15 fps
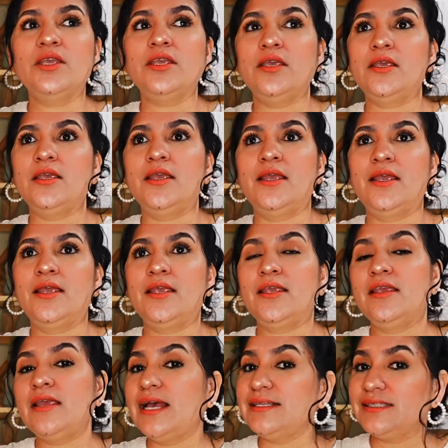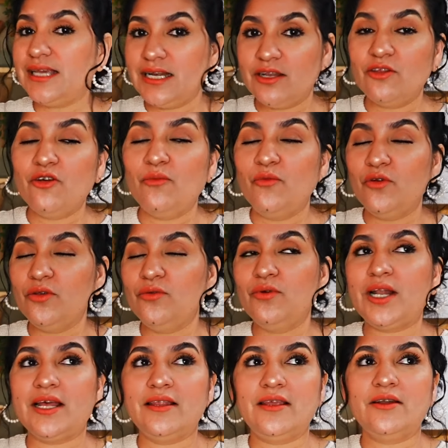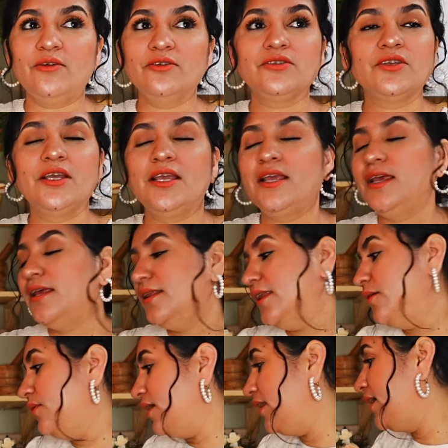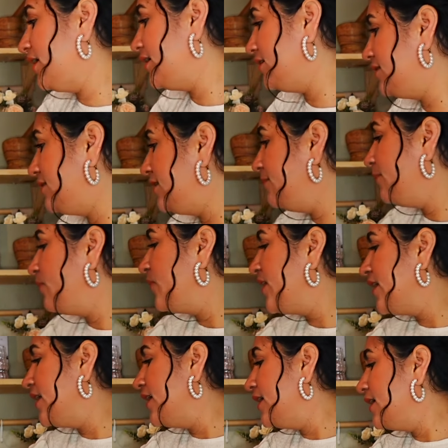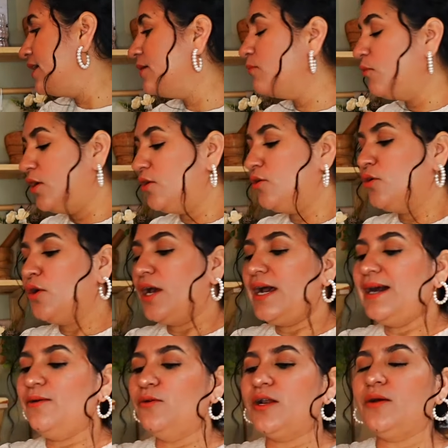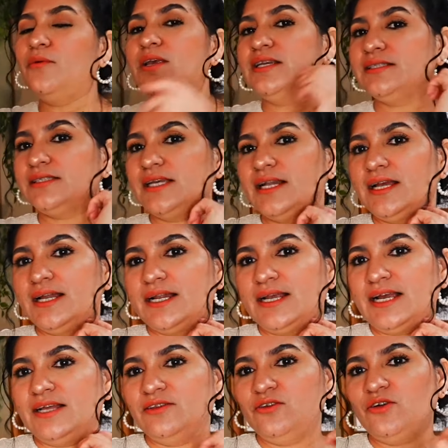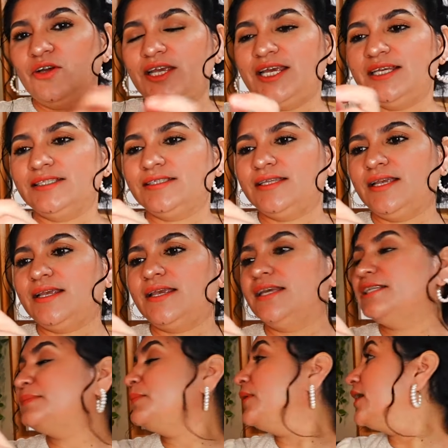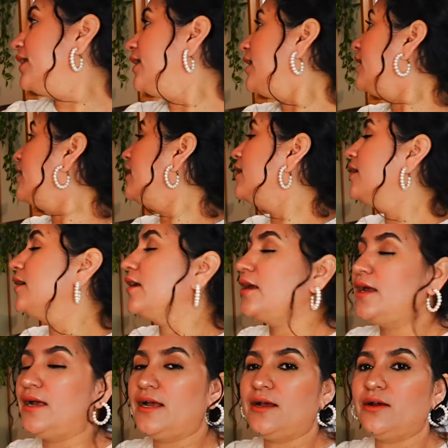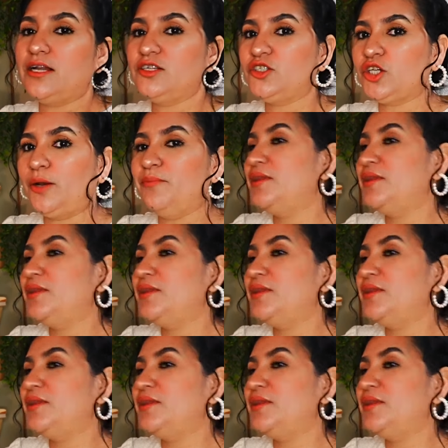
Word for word: y, han salido muy duraderos, de verdad que sí. Bueno, ahora voy a estar agregando este que es para ah, el shop